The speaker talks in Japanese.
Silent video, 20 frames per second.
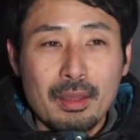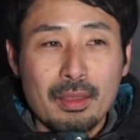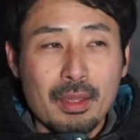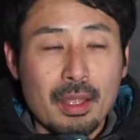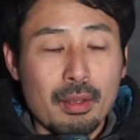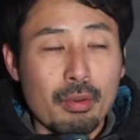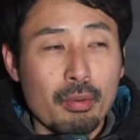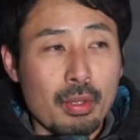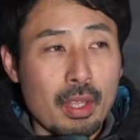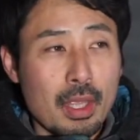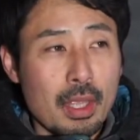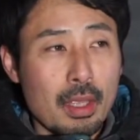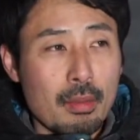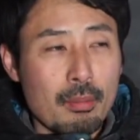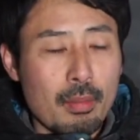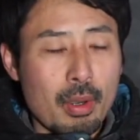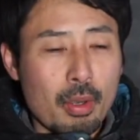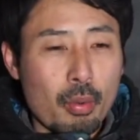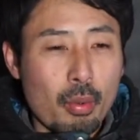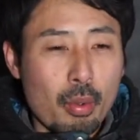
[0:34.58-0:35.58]
なので、
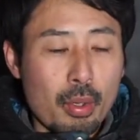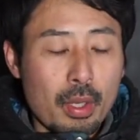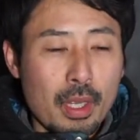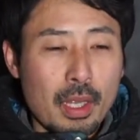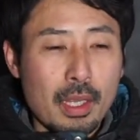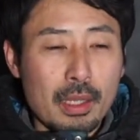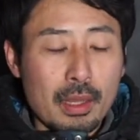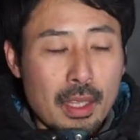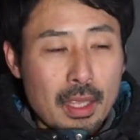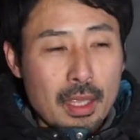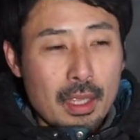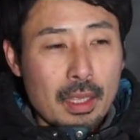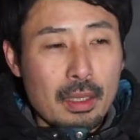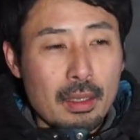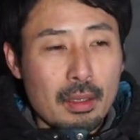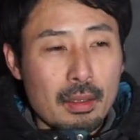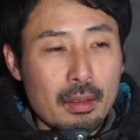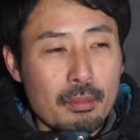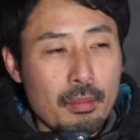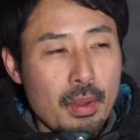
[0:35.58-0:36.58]
まあ、これで、
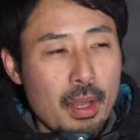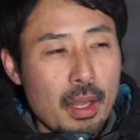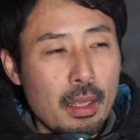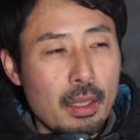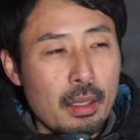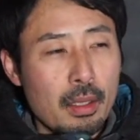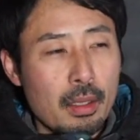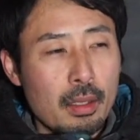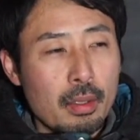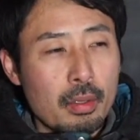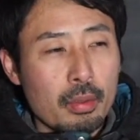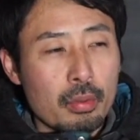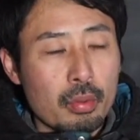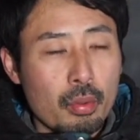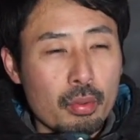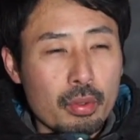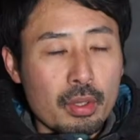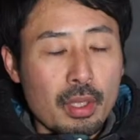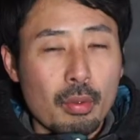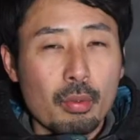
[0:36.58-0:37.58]
まあ、ど
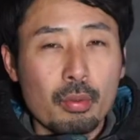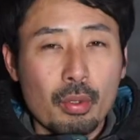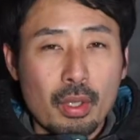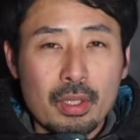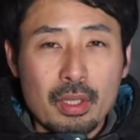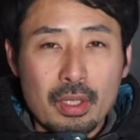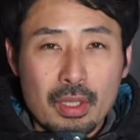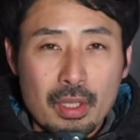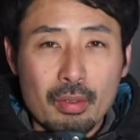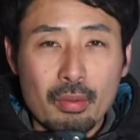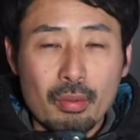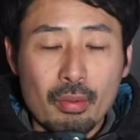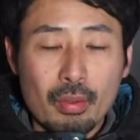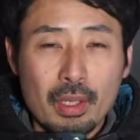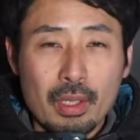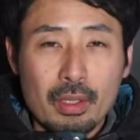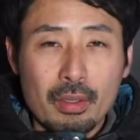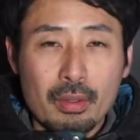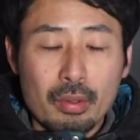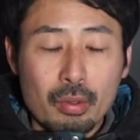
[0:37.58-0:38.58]
んなことができるの
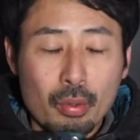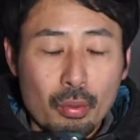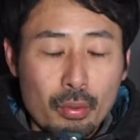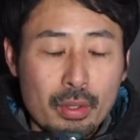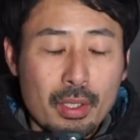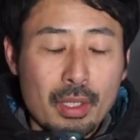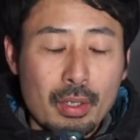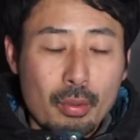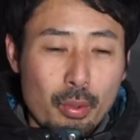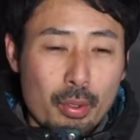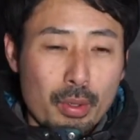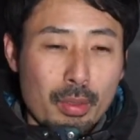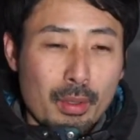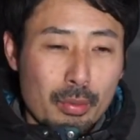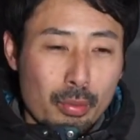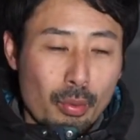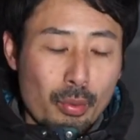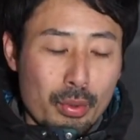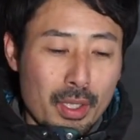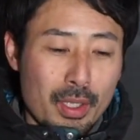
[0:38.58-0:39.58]
か、どんなこいつ
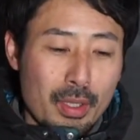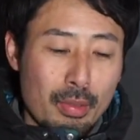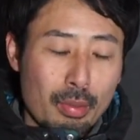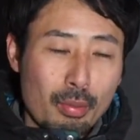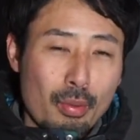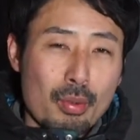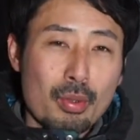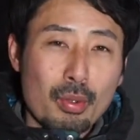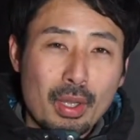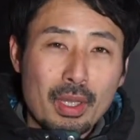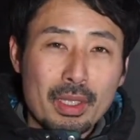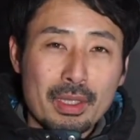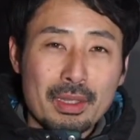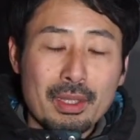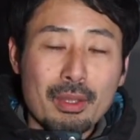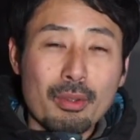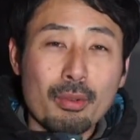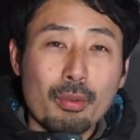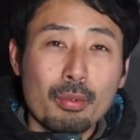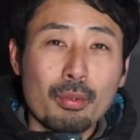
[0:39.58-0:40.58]
がどんだけすごいのかっ
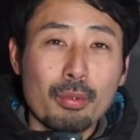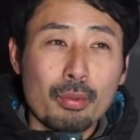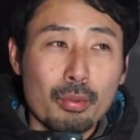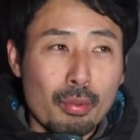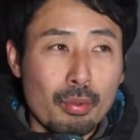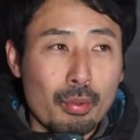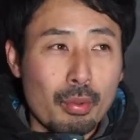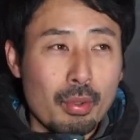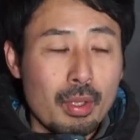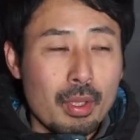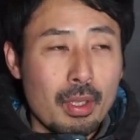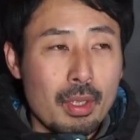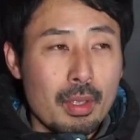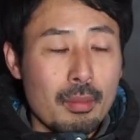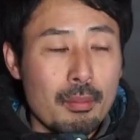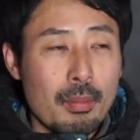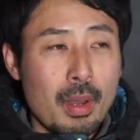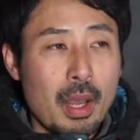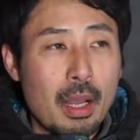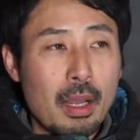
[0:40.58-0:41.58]
ていうことと、
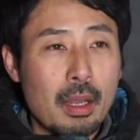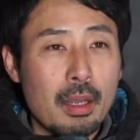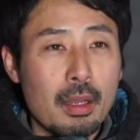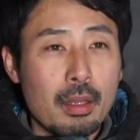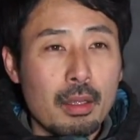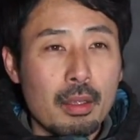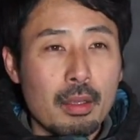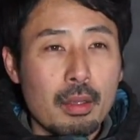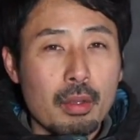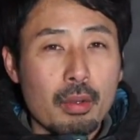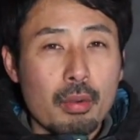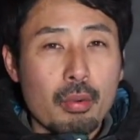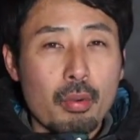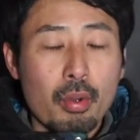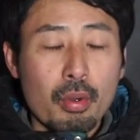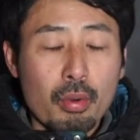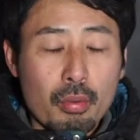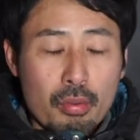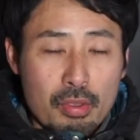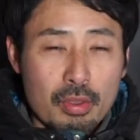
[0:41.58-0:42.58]
まあ、
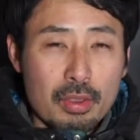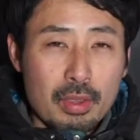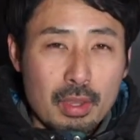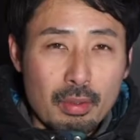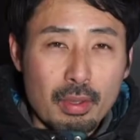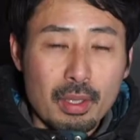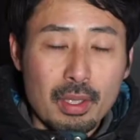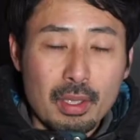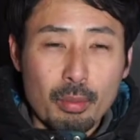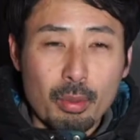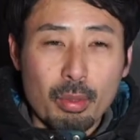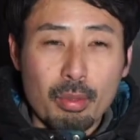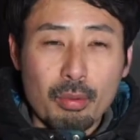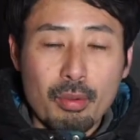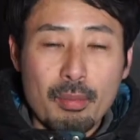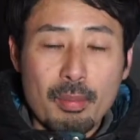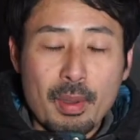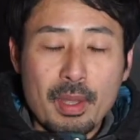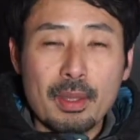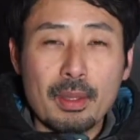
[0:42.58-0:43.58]
これを知ってるだけでもす
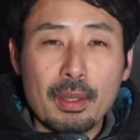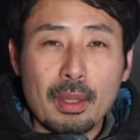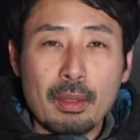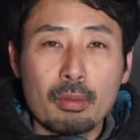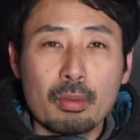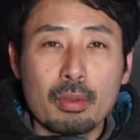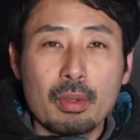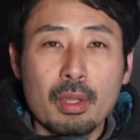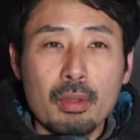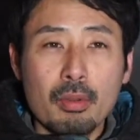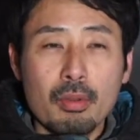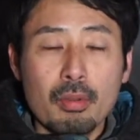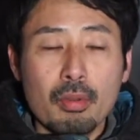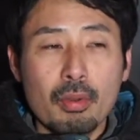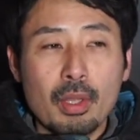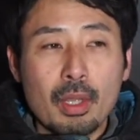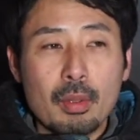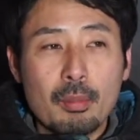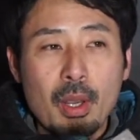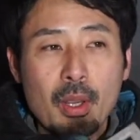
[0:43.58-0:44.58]
ごい便利だよっていう
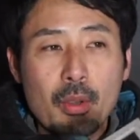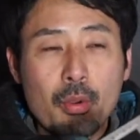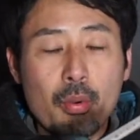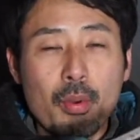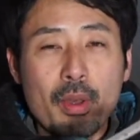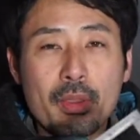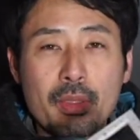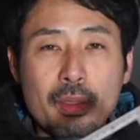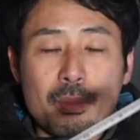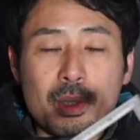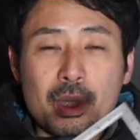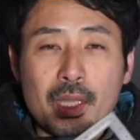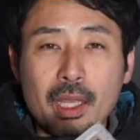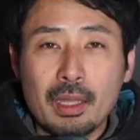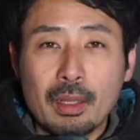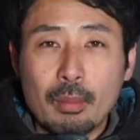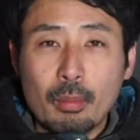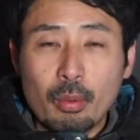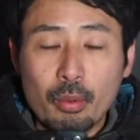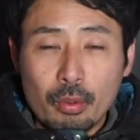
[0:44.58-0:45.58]
ような、まあ、小技みた
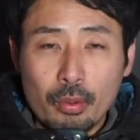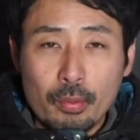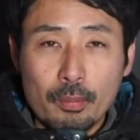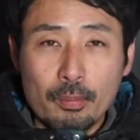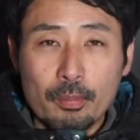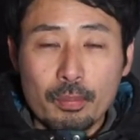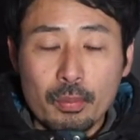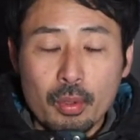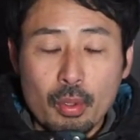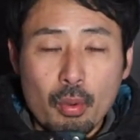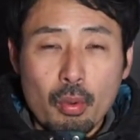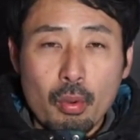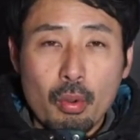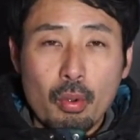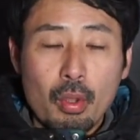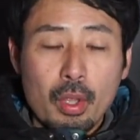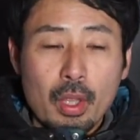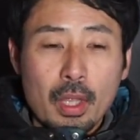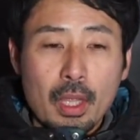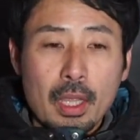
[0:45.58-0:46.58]
いなものを
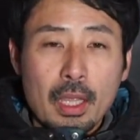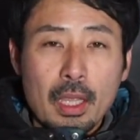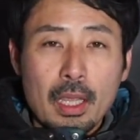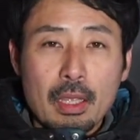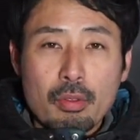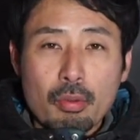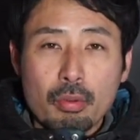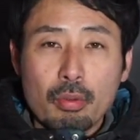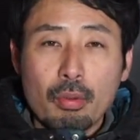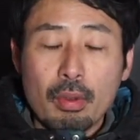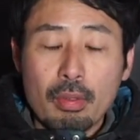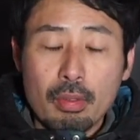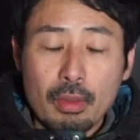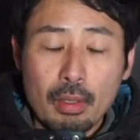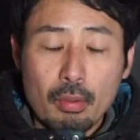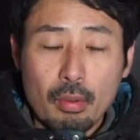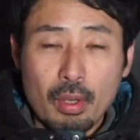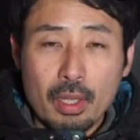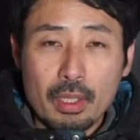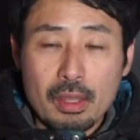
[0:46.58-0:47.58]
えちょっとです
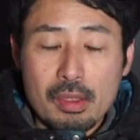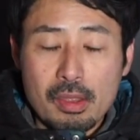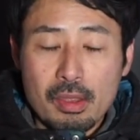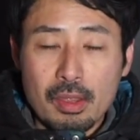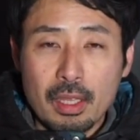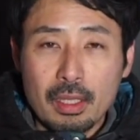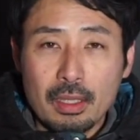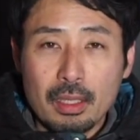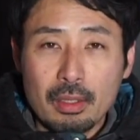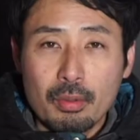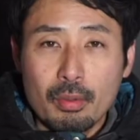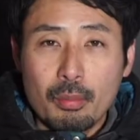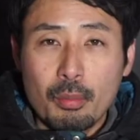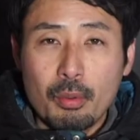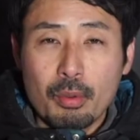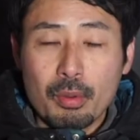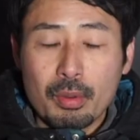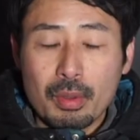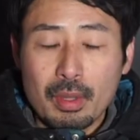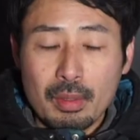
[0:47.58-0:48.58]
ねお話ししたいなと
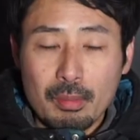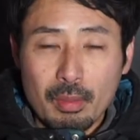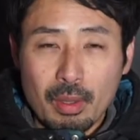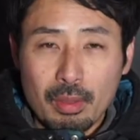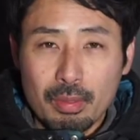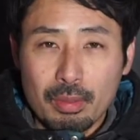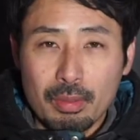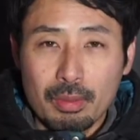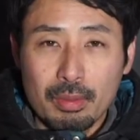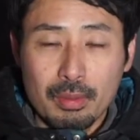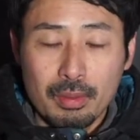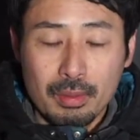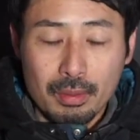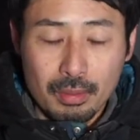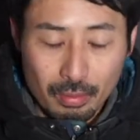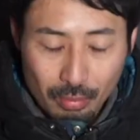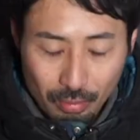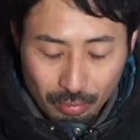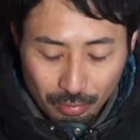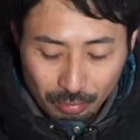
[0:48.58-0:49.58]
思っています。
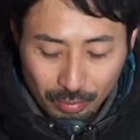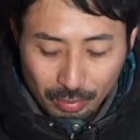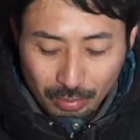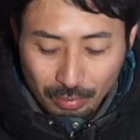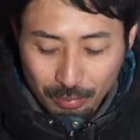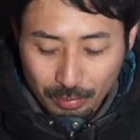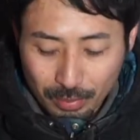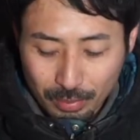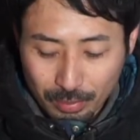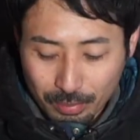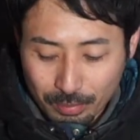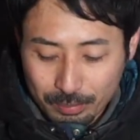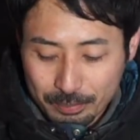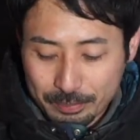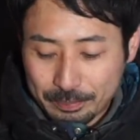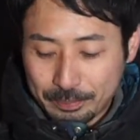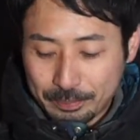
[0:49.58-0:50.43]
よろしくお願いします。